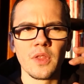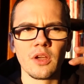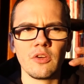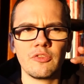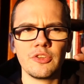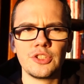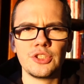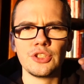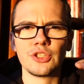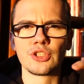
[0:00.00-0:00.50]

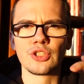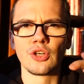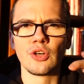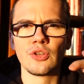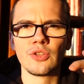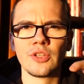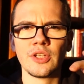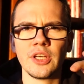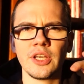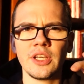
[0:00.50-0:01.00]

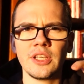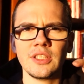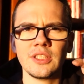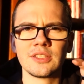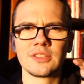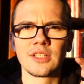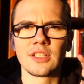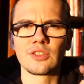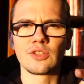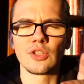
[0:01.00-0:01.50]
wyciszone i
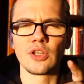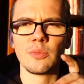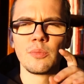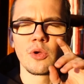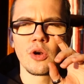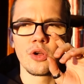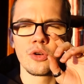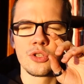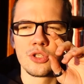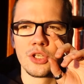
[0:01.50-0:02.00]
jest tak trochę
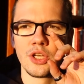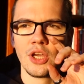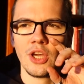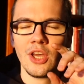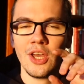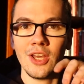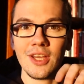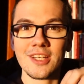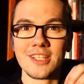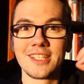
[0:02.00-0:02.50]
mrocznie,
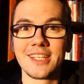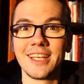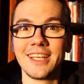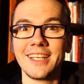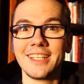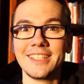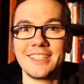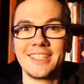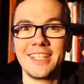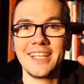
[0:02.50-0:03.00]

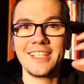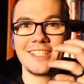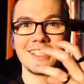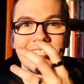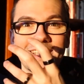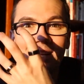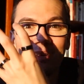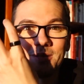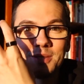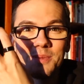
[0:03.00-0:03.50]
że
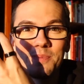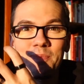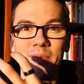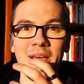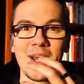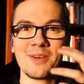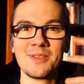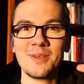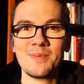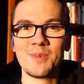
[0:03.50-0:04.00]
siedzisz tam z
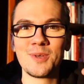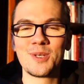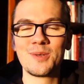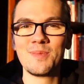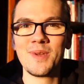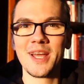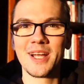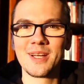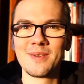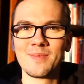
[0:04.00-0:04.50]
pełnym
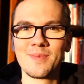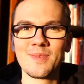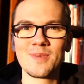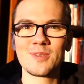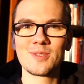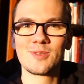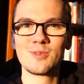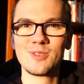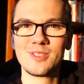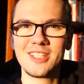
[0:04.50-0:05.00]
uśmiechem, po
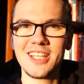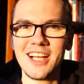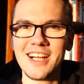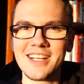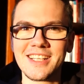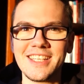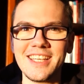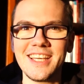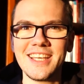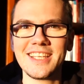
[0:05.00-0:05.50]
prostu
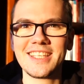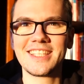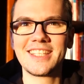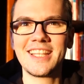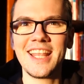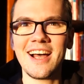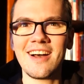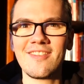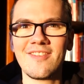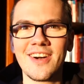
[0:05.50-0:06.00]
tak
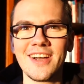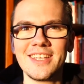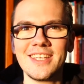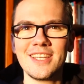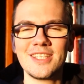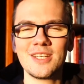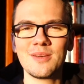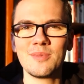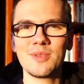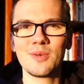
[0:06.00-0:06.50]
jest, dawaj,
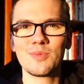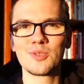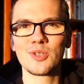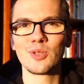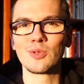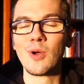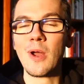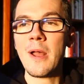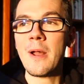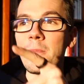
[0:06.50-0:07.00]
jedziemy do
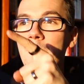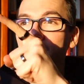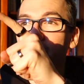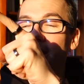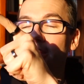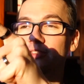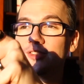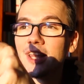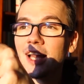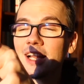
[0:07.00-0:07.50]
przodu
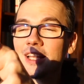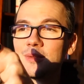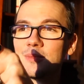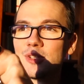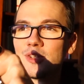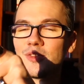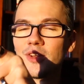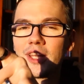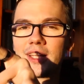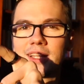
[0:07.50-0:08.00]

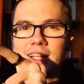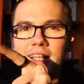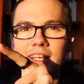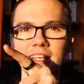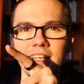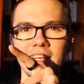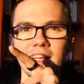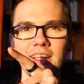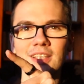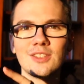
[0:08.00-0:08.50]
takim
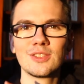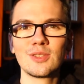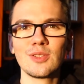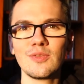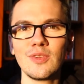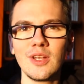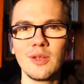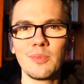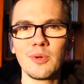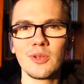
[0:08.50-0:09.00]
świetle jest
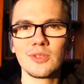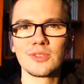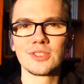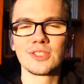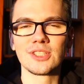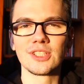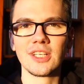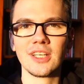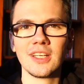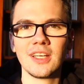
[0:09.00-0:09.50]
to o wiele
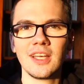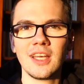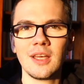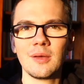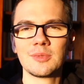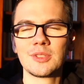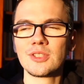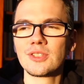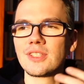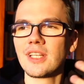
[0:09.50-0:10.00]
prostsze.
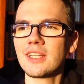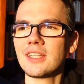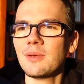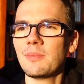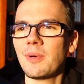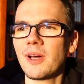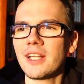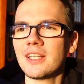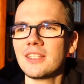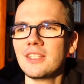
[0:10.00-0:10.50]
Przez
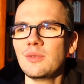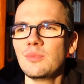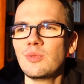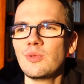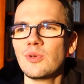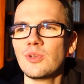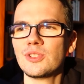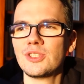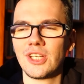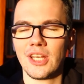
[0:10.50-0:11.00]
ostatnie parę dni
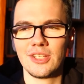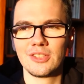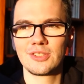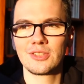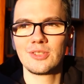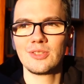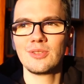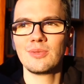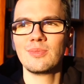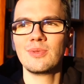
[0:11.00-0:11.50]
było
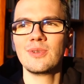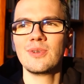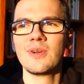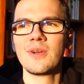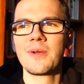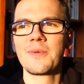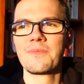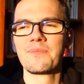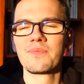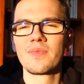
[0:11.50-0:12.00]
ciężko, no bo
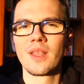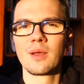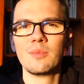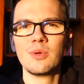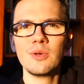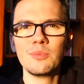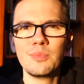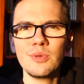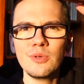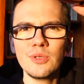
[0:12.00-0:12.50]

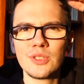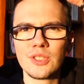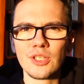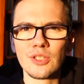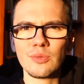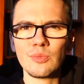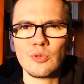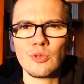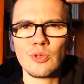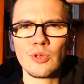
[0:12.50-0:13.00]
by, były te
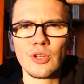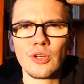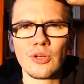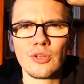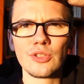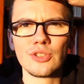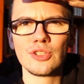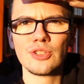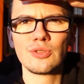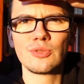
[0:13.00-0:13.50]
chmury,
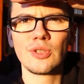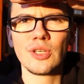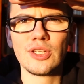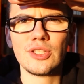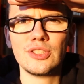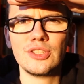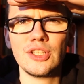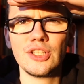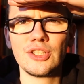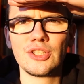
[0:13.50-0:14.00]
one się tutaj
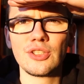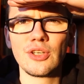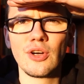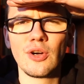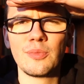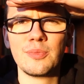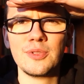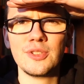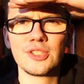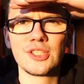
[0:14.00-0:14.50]
gdzieś
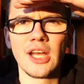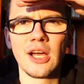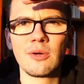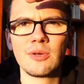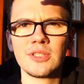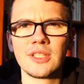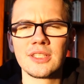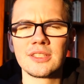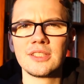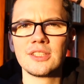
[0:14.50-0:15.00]

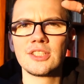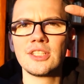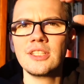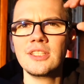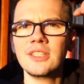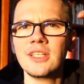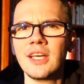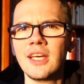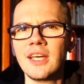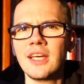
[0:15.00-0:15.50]
obniżały i teraz
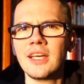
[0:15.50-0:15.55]
jeżeli